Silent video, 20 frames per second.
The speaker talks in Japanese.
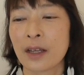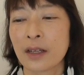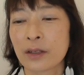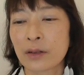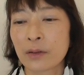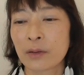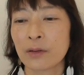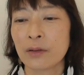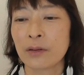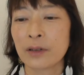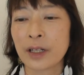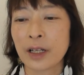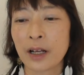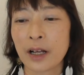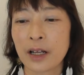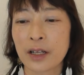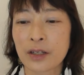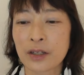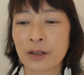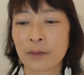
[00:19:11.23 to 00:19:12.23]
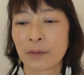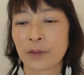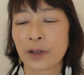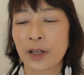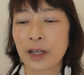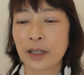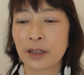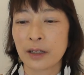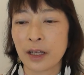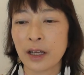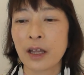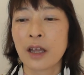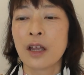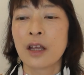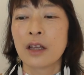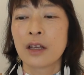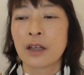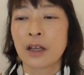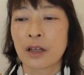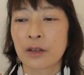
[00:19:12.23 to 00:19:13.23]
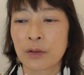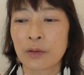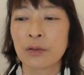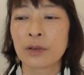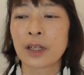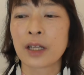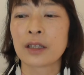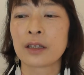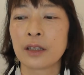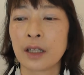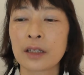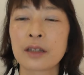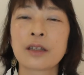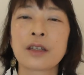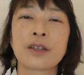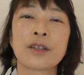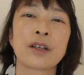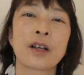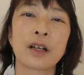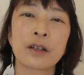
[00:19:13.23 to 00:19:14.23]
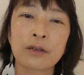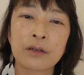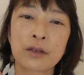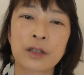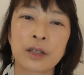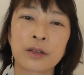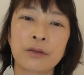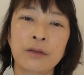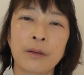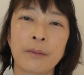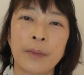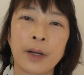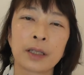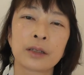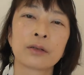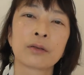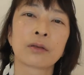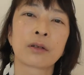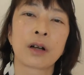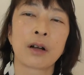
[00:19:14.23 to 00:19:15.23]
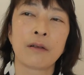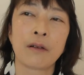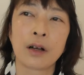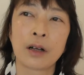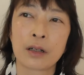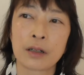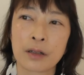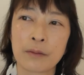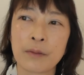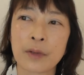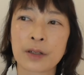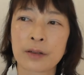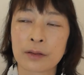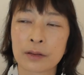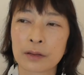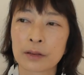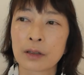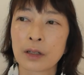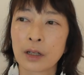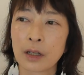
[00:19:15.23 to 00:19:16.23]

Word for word: そこを理解してもらえてそうなんだって自覚した人はバッと変わります。